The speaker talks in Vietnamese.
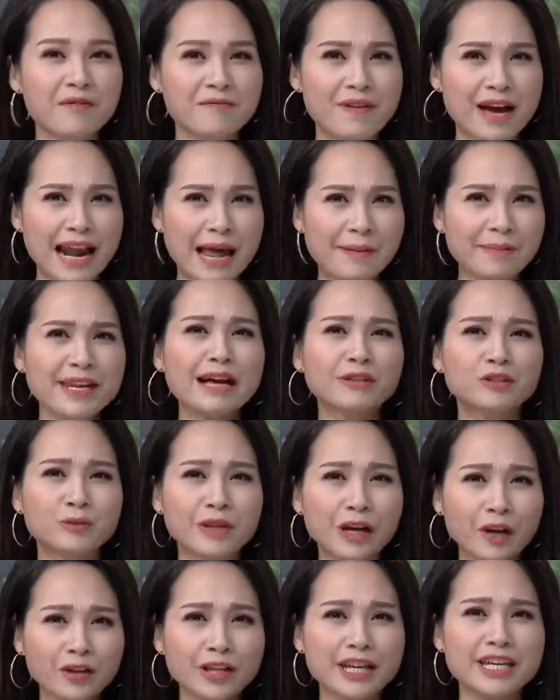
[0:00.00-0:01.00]
Và làm thế nào
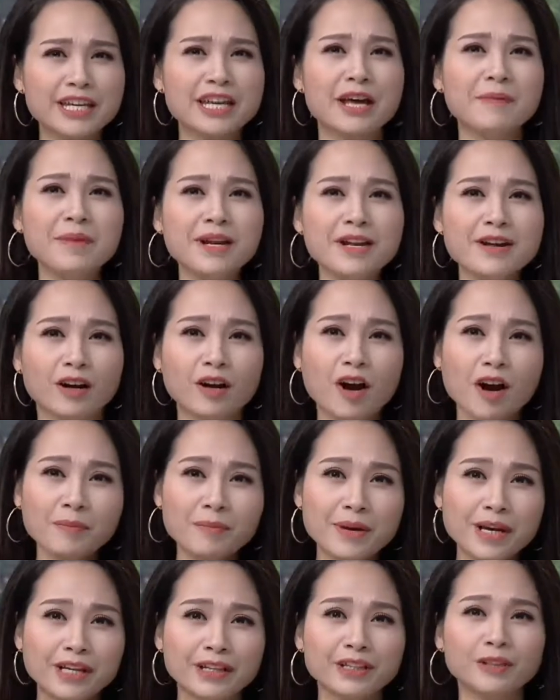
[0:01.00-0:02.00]
chúng ta có thể nhận biết được con
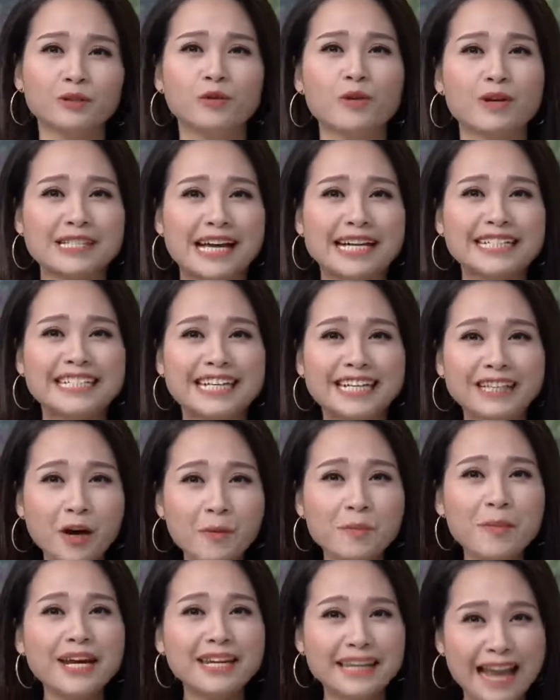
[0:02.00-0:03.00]
mình thuộc dạng trí
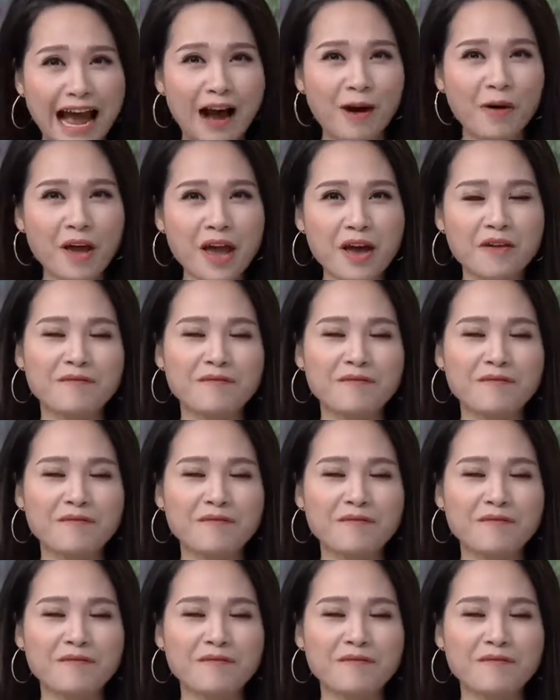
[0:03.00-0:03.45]
thông minh nào